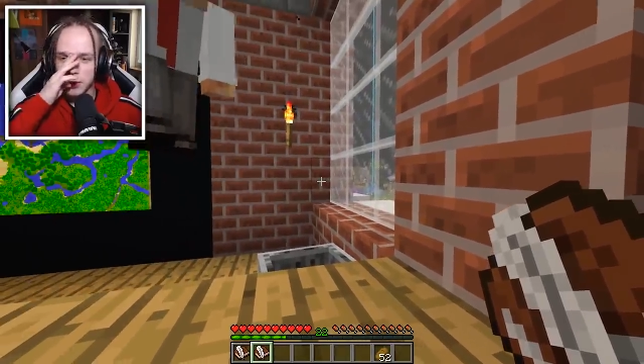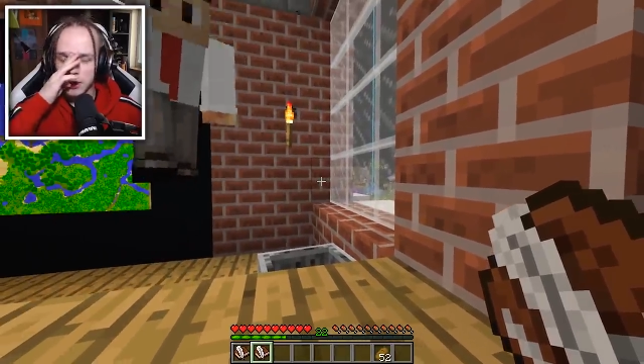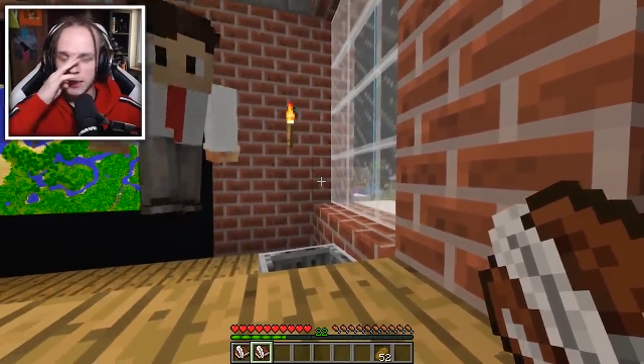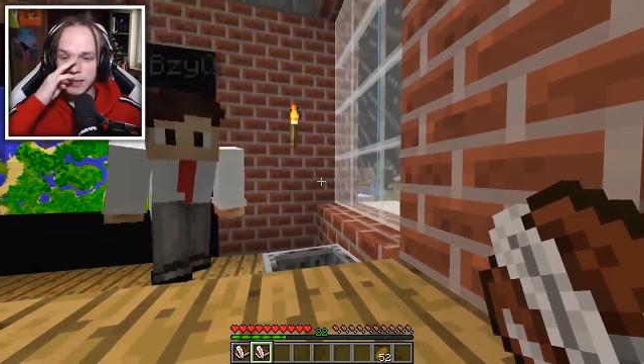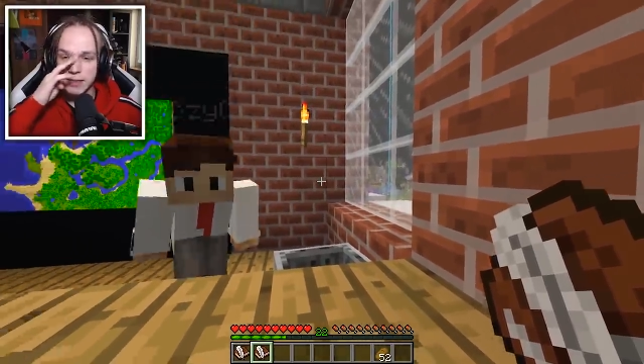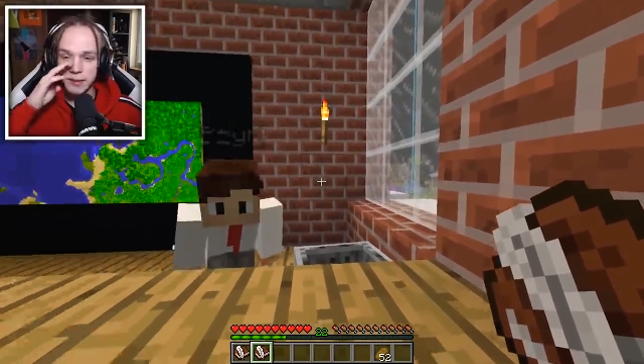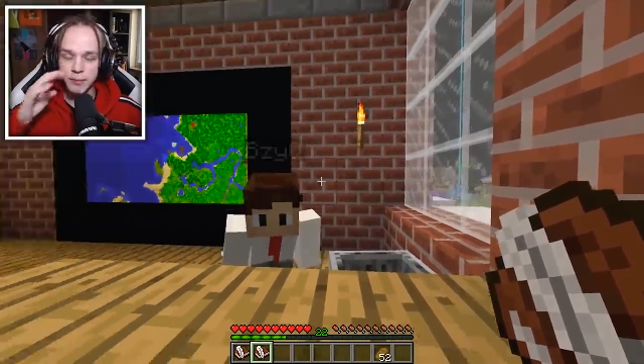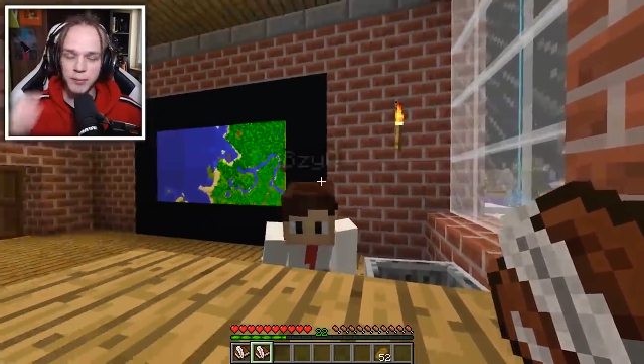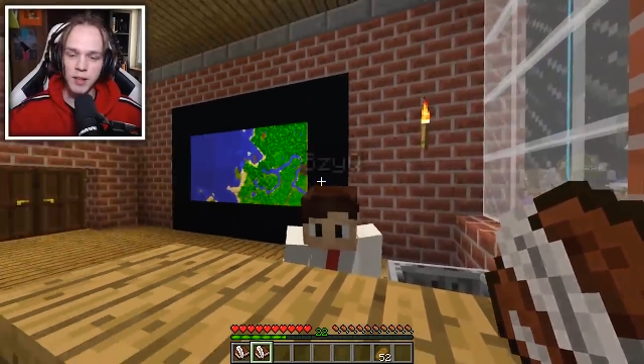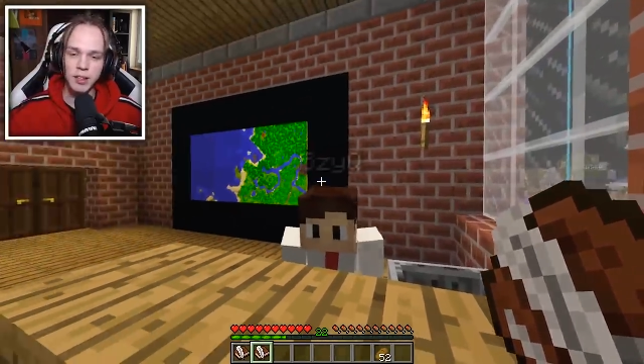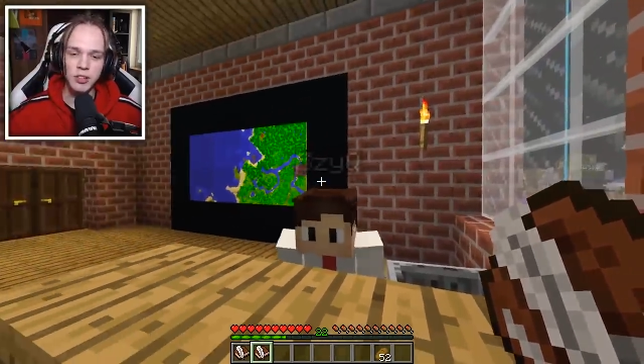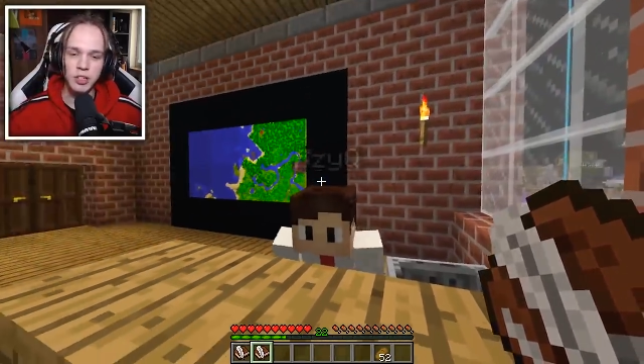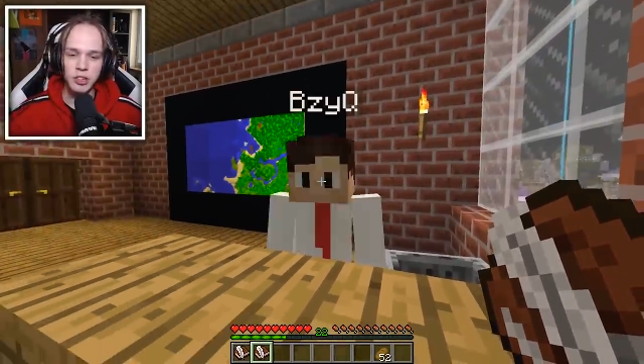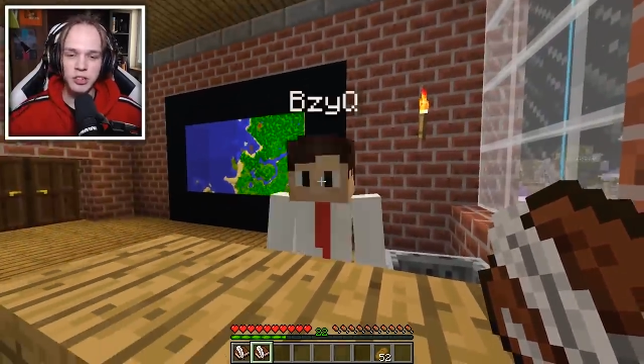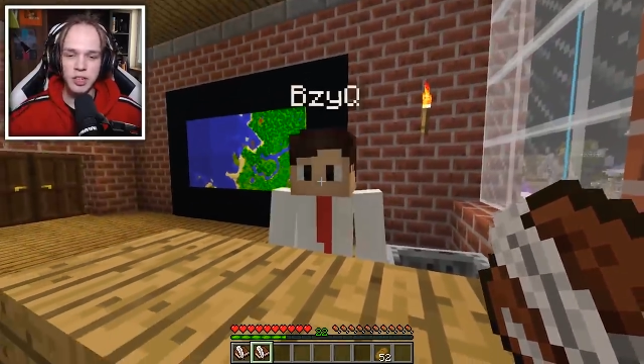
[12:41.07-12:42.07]
To jest
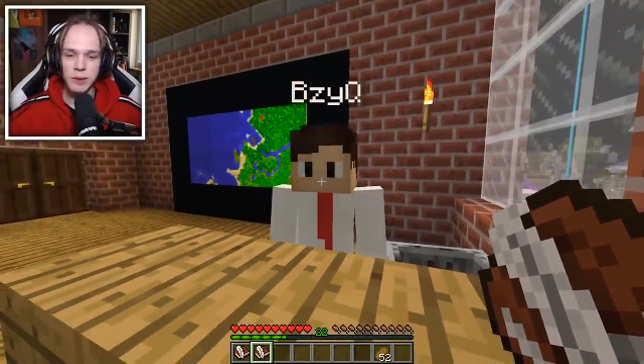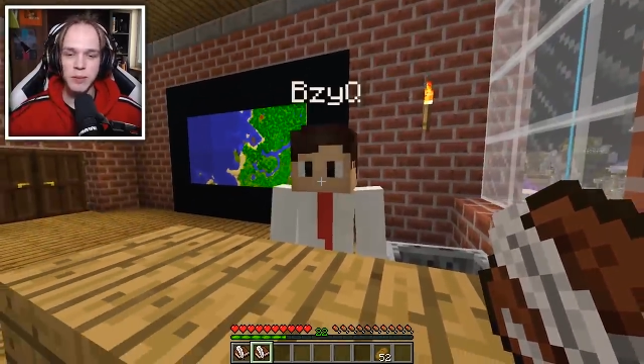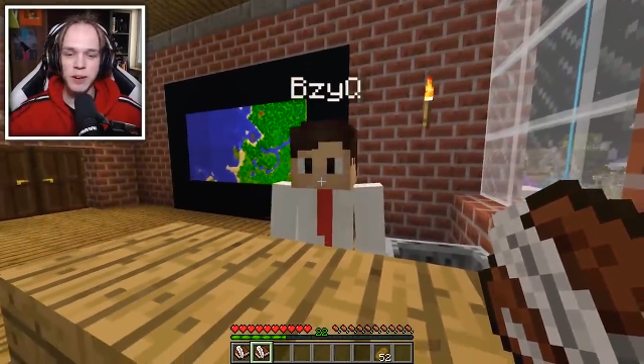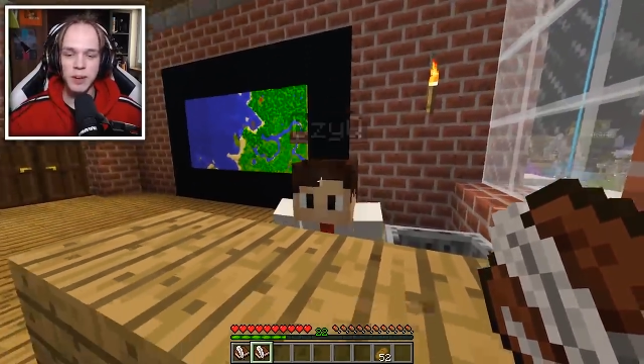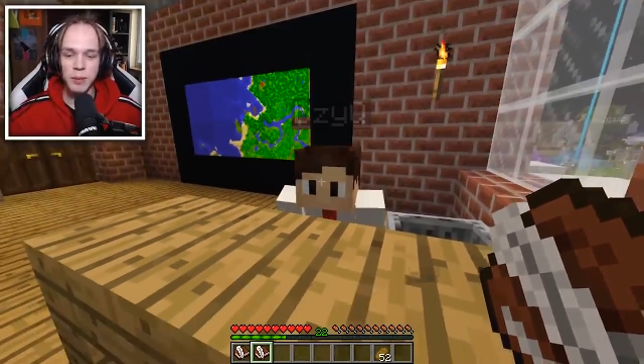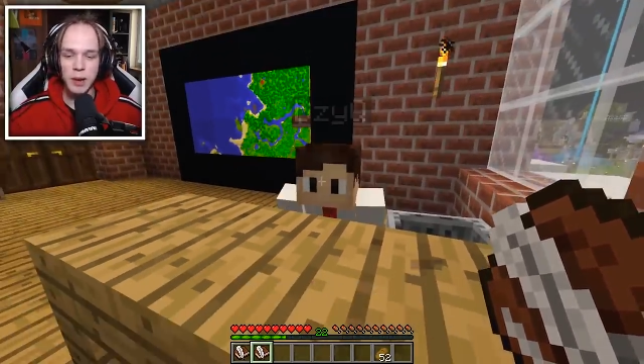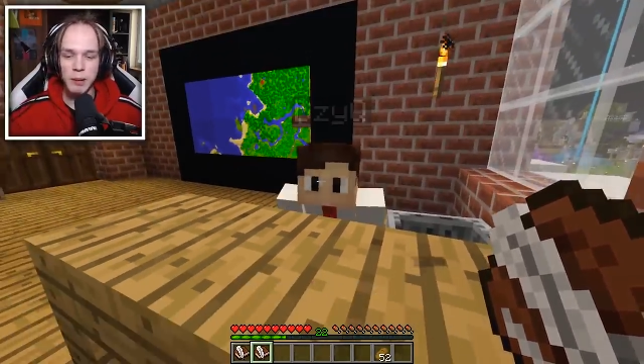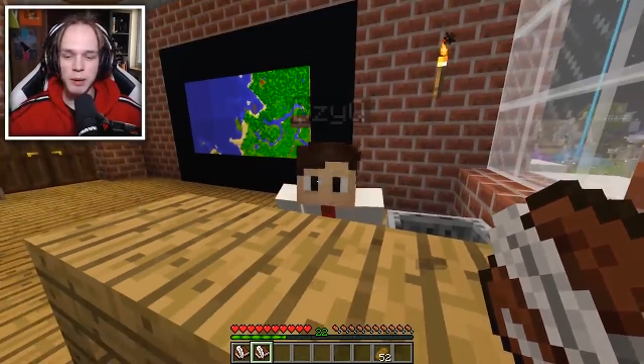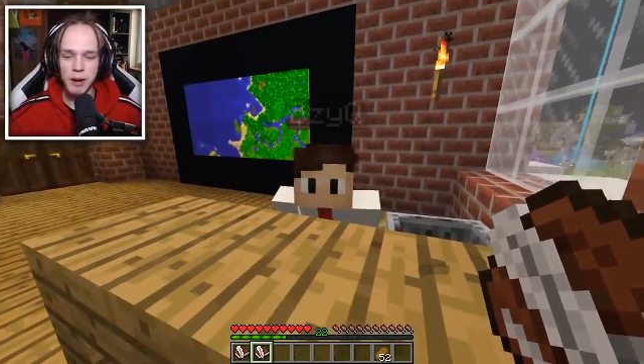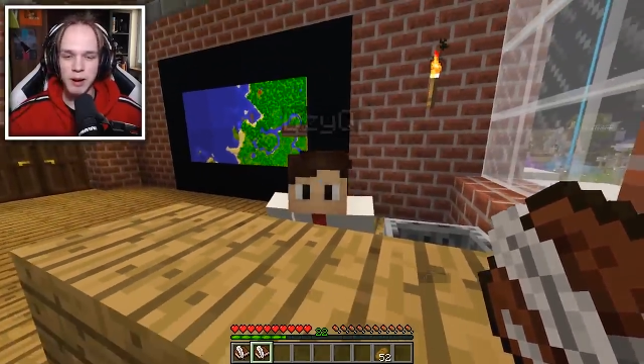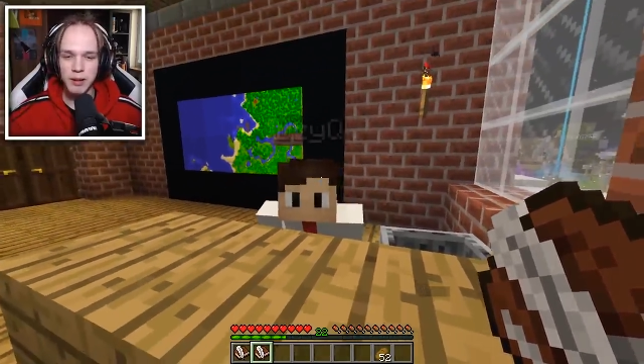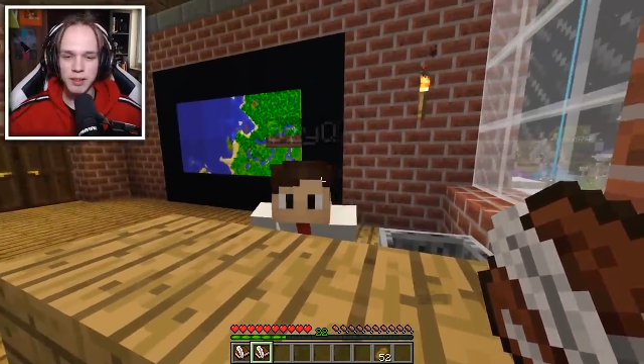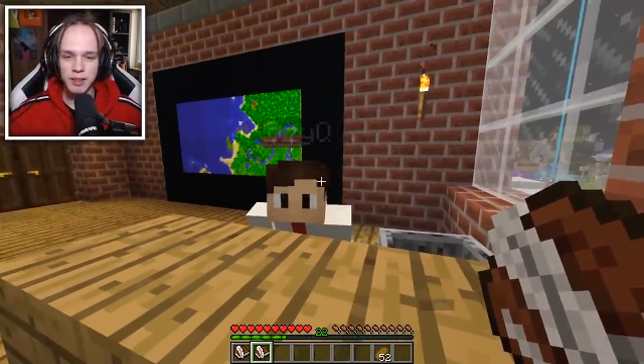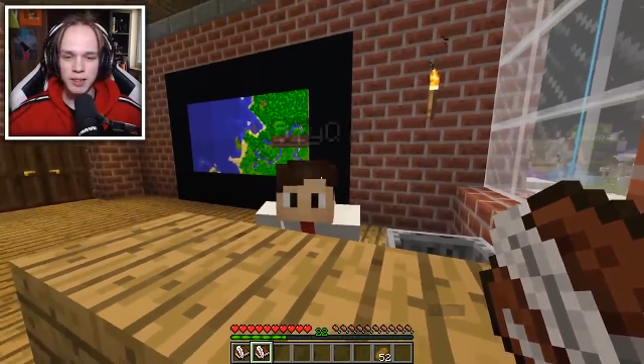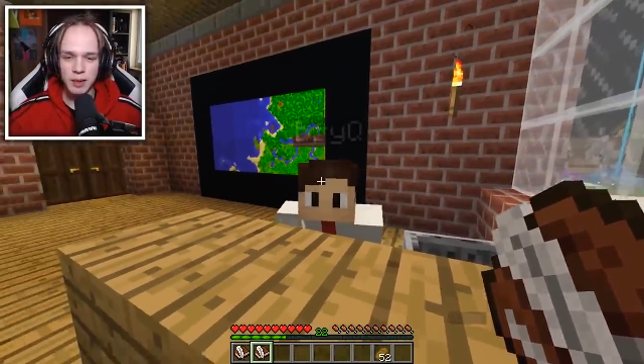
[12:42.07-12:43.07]
ciężka sprawa. Moja
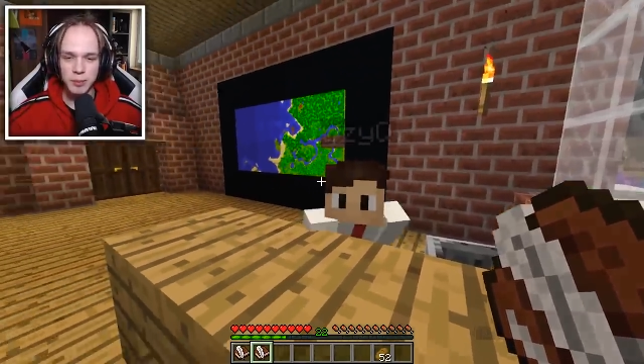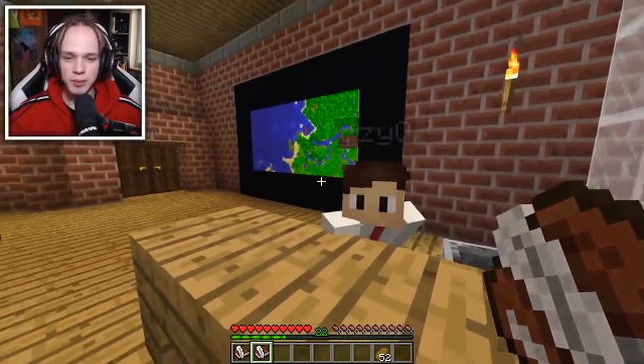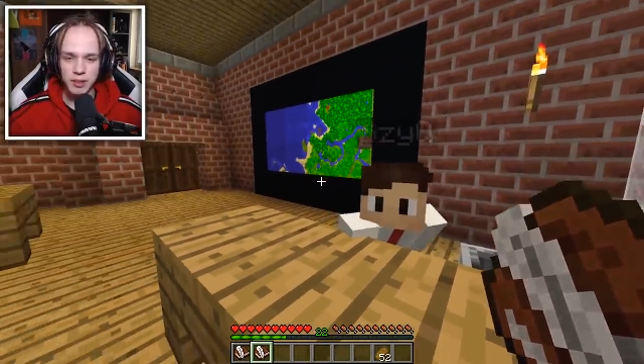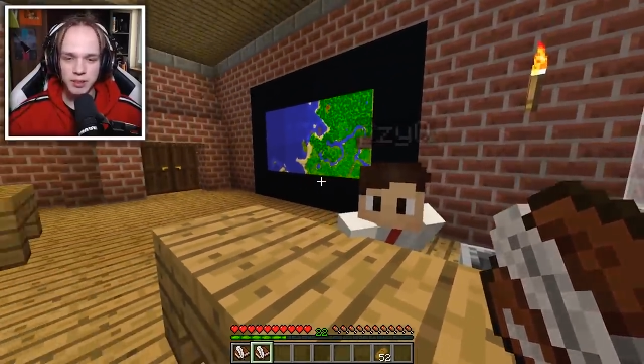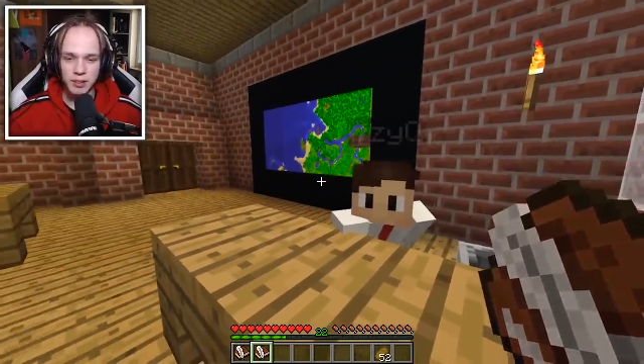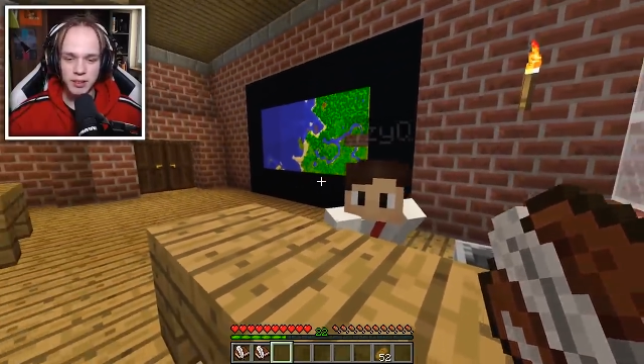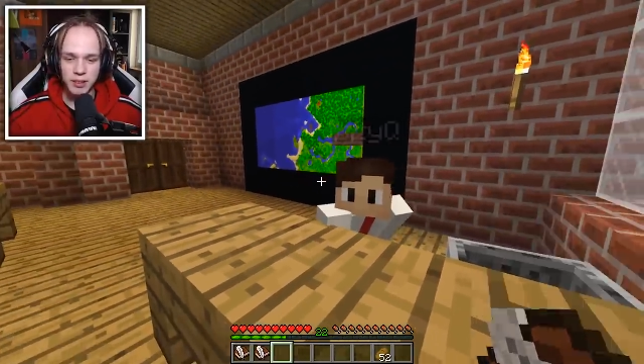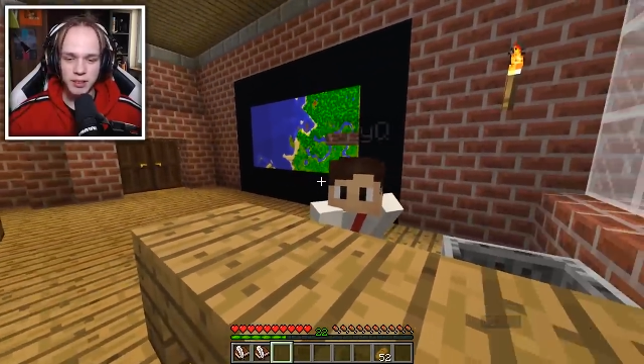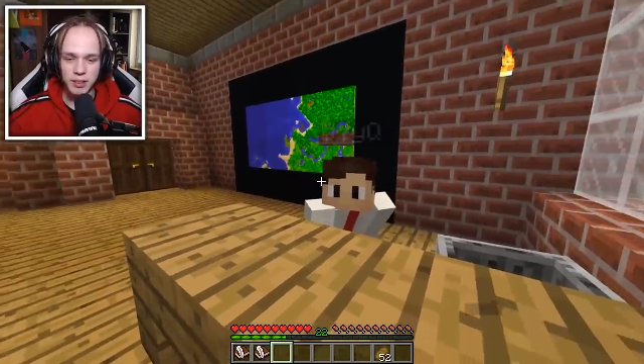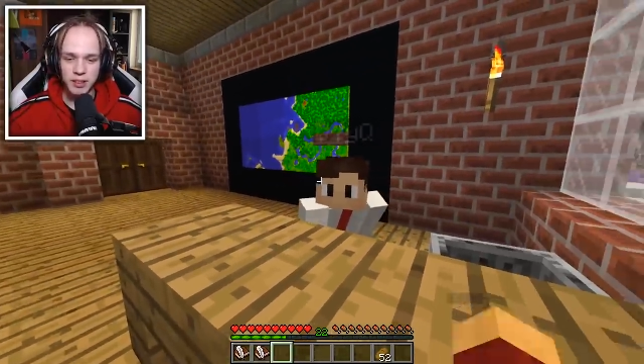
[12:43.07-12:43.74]
mama jakby tak?